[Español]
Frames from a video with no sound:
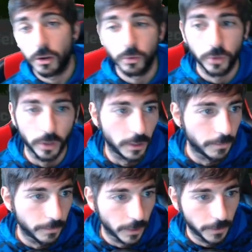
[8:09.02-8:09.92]
a Cutrone,
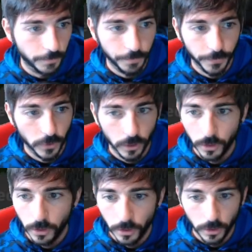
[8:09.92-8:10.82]
¿vale?
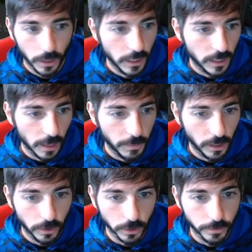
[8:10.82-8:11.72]

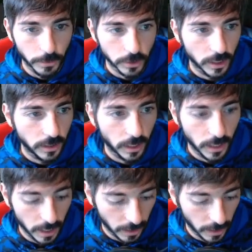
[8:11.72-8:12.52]
Entrenamientos. Vamos a entrenar a